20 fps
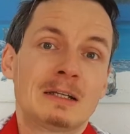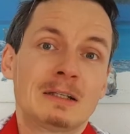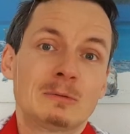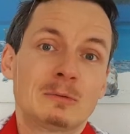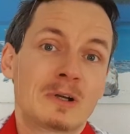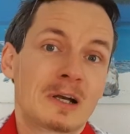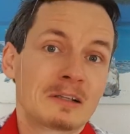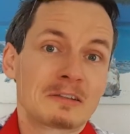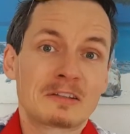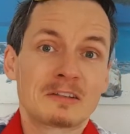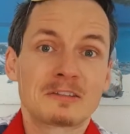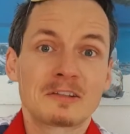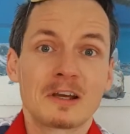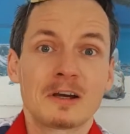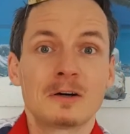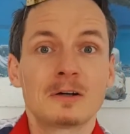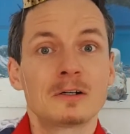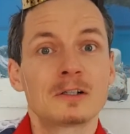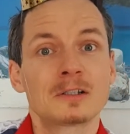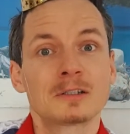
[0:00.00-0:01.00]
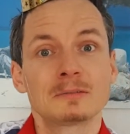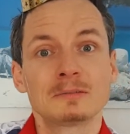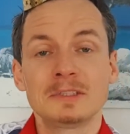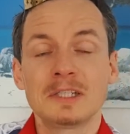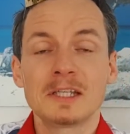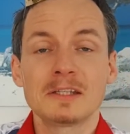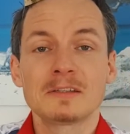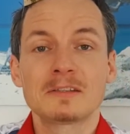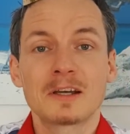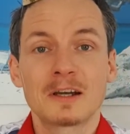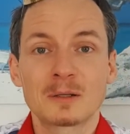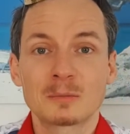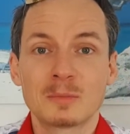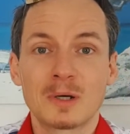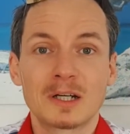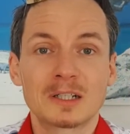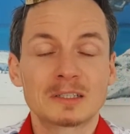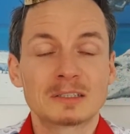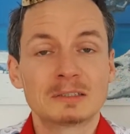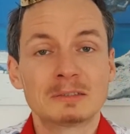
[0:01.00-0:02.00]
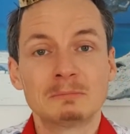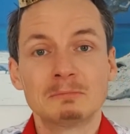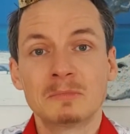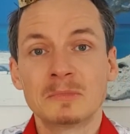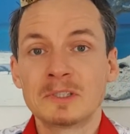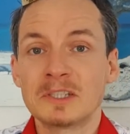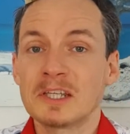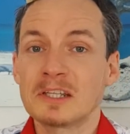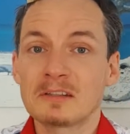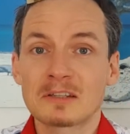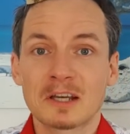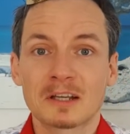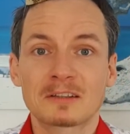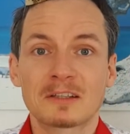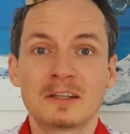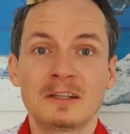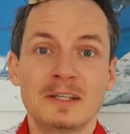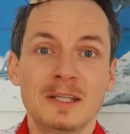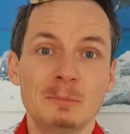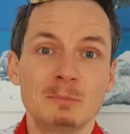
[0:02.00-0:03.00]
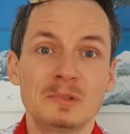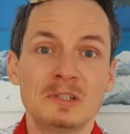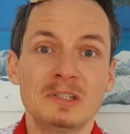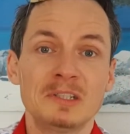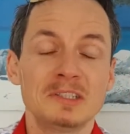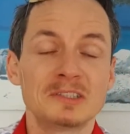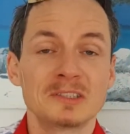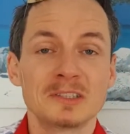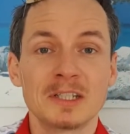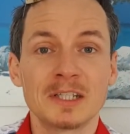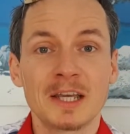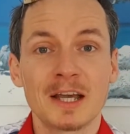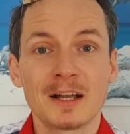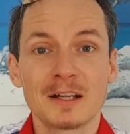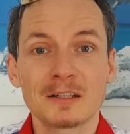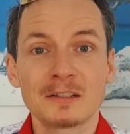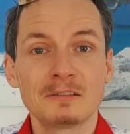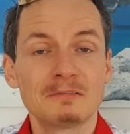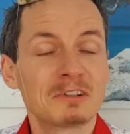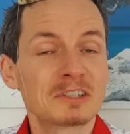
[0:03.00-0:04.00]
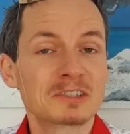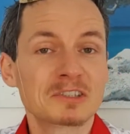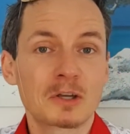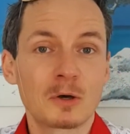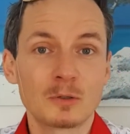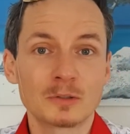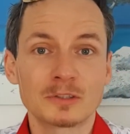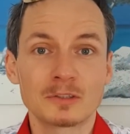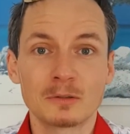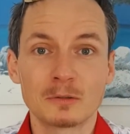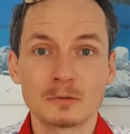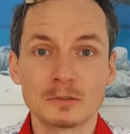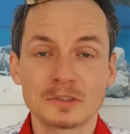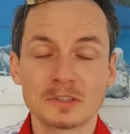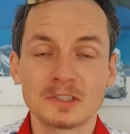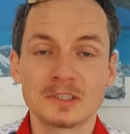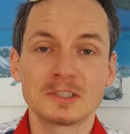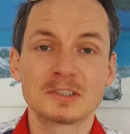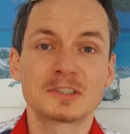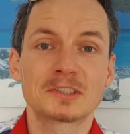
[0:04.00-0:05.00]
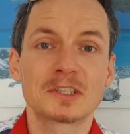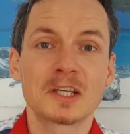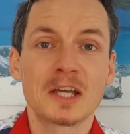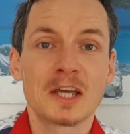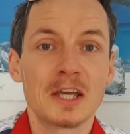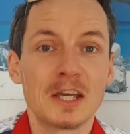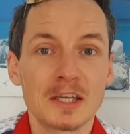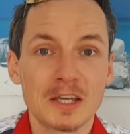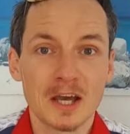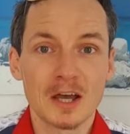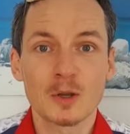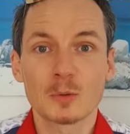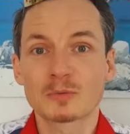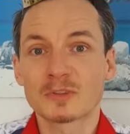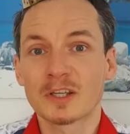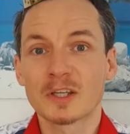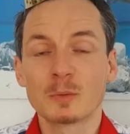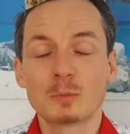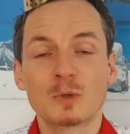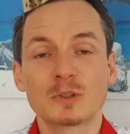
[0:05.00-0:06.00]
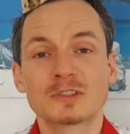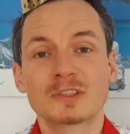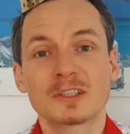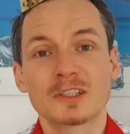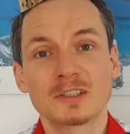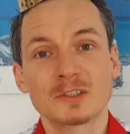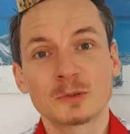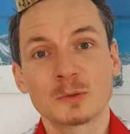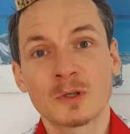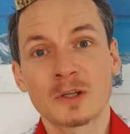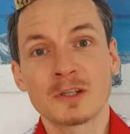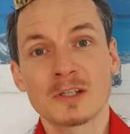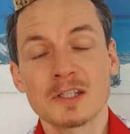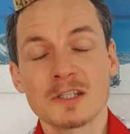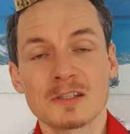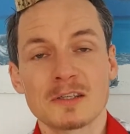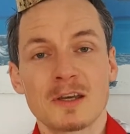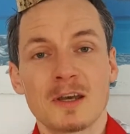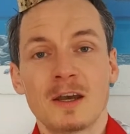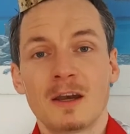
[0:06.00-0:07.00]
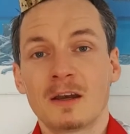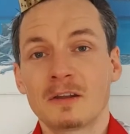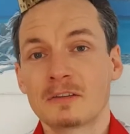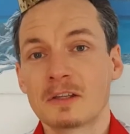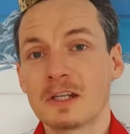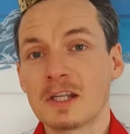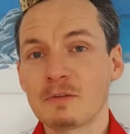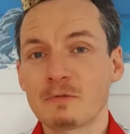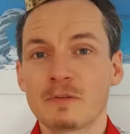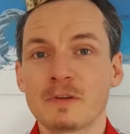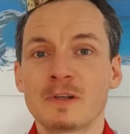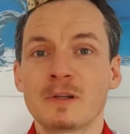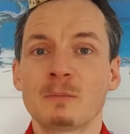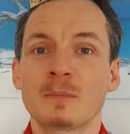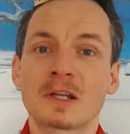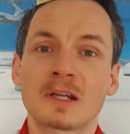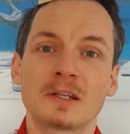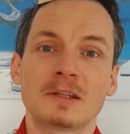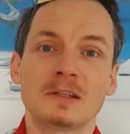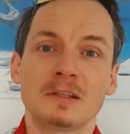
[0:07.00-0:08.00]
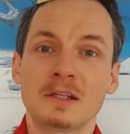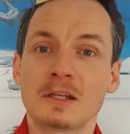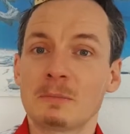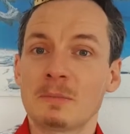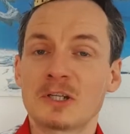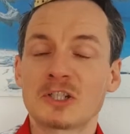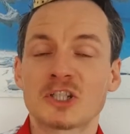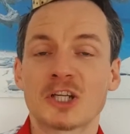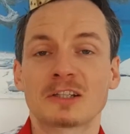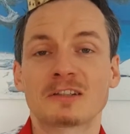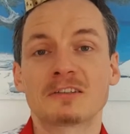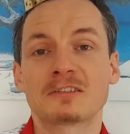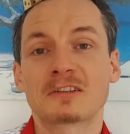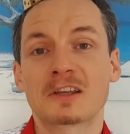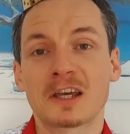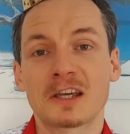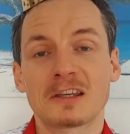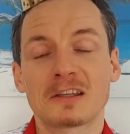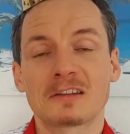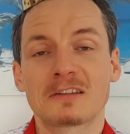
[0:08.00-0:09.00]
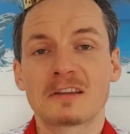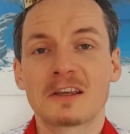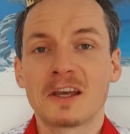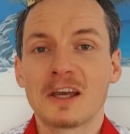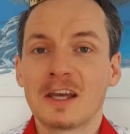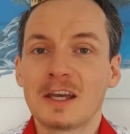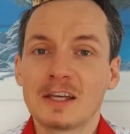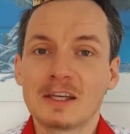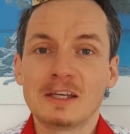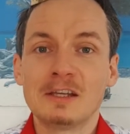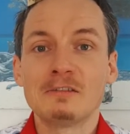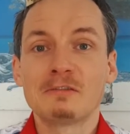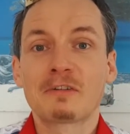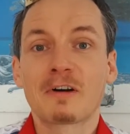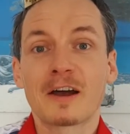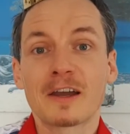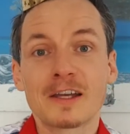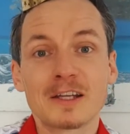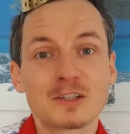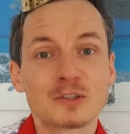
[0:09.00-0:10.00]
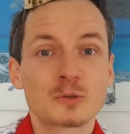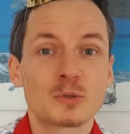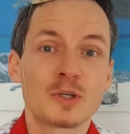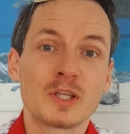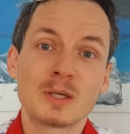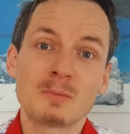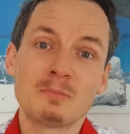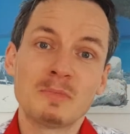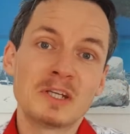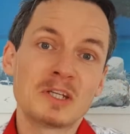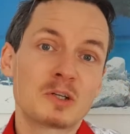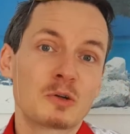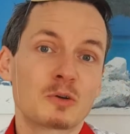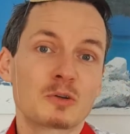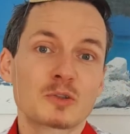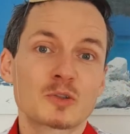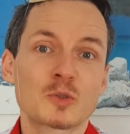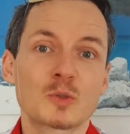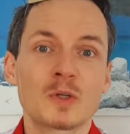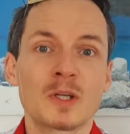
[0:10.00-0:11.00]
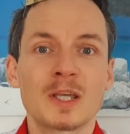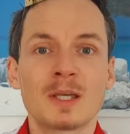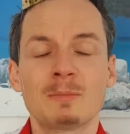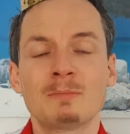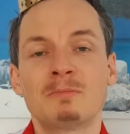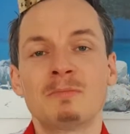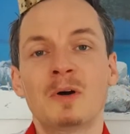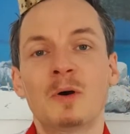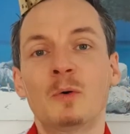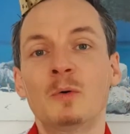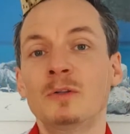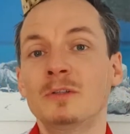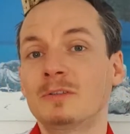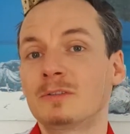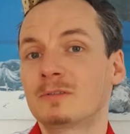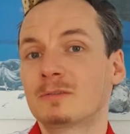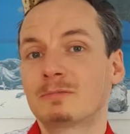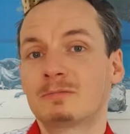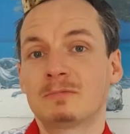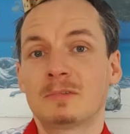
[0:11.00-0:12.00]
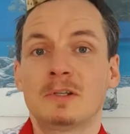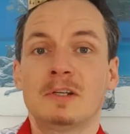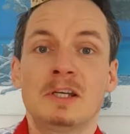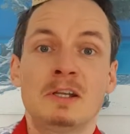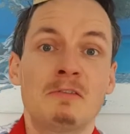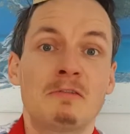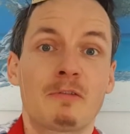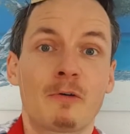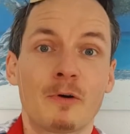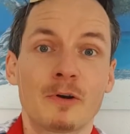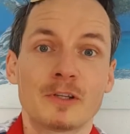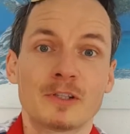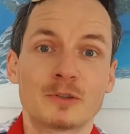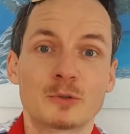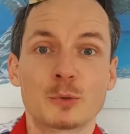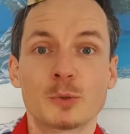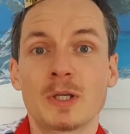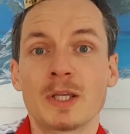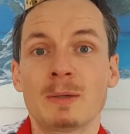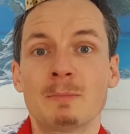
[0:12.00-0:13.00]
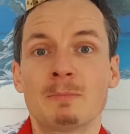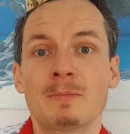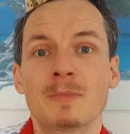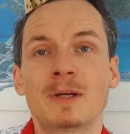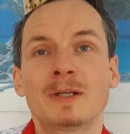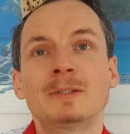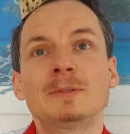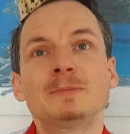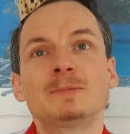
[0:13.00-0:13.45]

Du kannst es ja auch jeden Tag machen, jeden Tag dein Leben genießen, egal was draußen los ist, egal ob es dein Geburtstag ist oder nicht. Denn ich finde, man, jeder Mensch hat das Recht, in Freiheit zu leben, in Glück zu leben und in Freude zu leben.